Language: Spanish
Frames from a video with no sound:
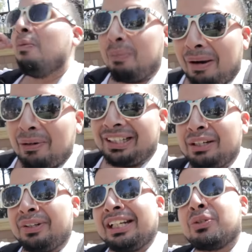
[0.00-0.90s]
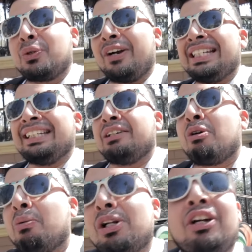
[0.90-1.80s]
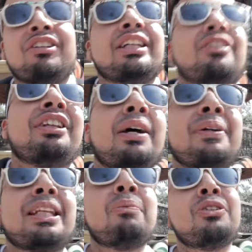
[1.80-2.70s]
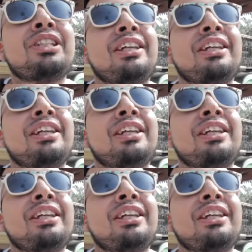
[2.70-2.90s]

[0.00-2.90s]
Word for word: un pueblo que se encuentra al suroeste de Nuevo León, de donde habitamos,